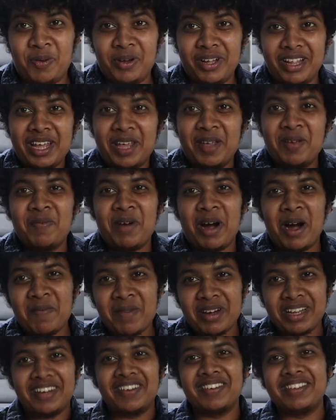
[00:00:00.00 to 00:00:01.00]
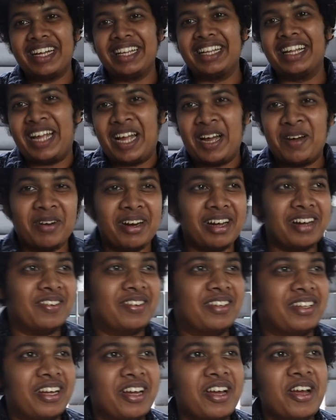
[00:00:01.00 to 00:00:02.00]
இப்போதைக்கு மாமா தான் வந்து அந்த கேமராவுக்கு
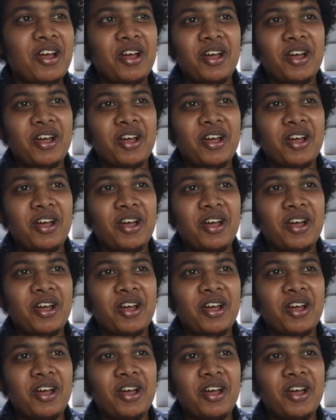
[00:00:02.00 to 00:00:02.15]
வந்து